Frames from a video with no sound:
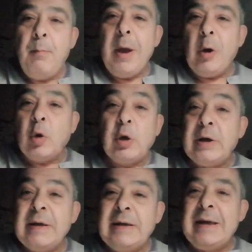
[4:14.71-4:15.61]
Però
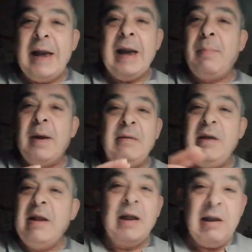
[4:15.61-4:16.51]
se la
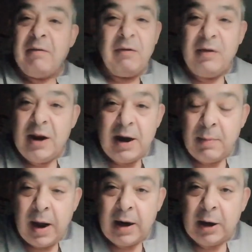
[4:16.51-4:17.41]
partita andava a finire
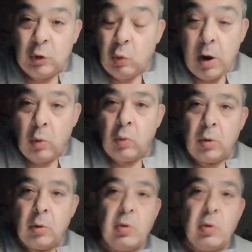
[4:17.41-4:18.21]
male, 2 a 1,